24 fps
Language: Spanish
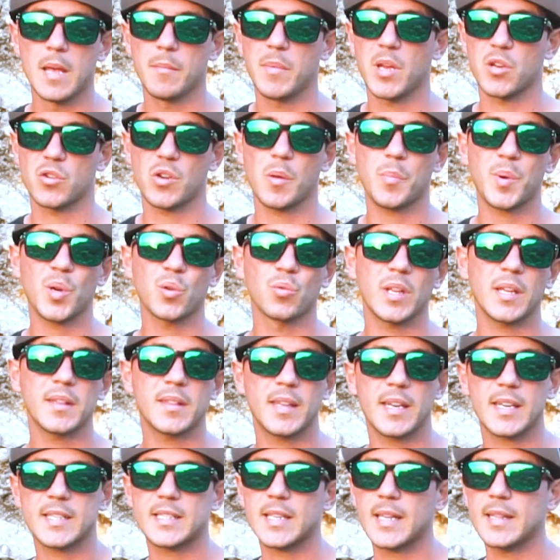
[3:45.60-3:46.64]
Bien, es una pregunta
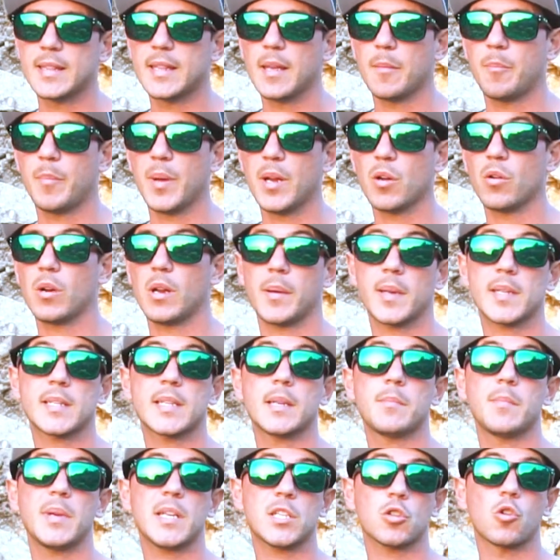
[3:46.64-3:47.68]
interesante, pero la verdad es
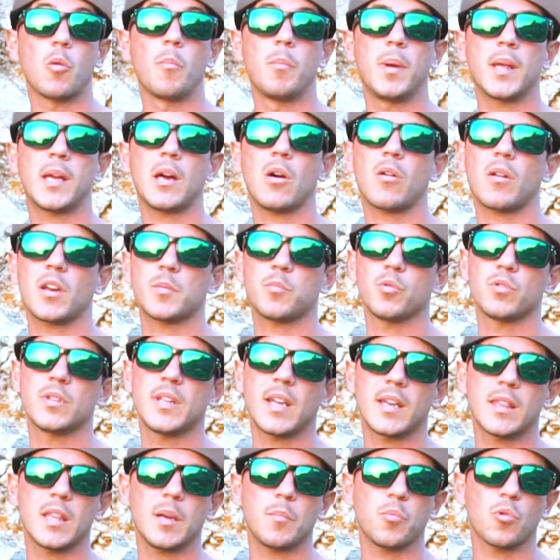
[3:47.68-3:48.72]
que me es complicado
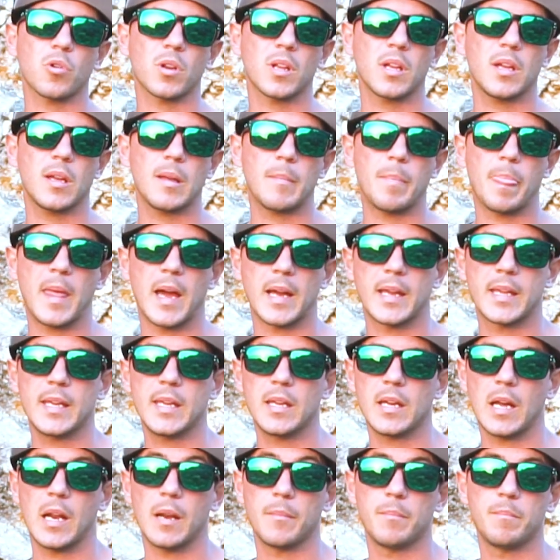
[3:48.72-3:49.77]
responderte porque
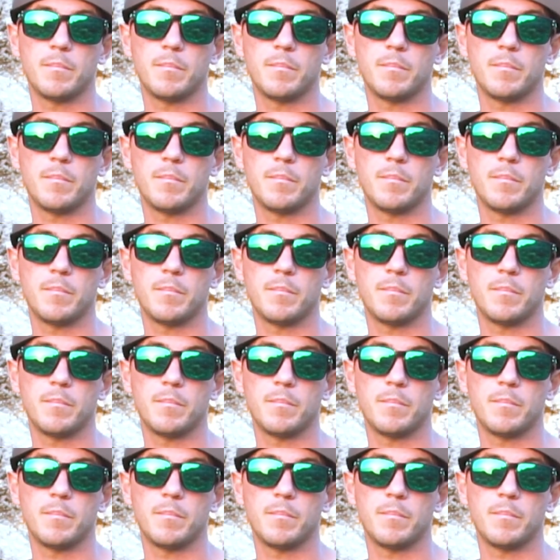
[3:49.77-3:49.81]
aquí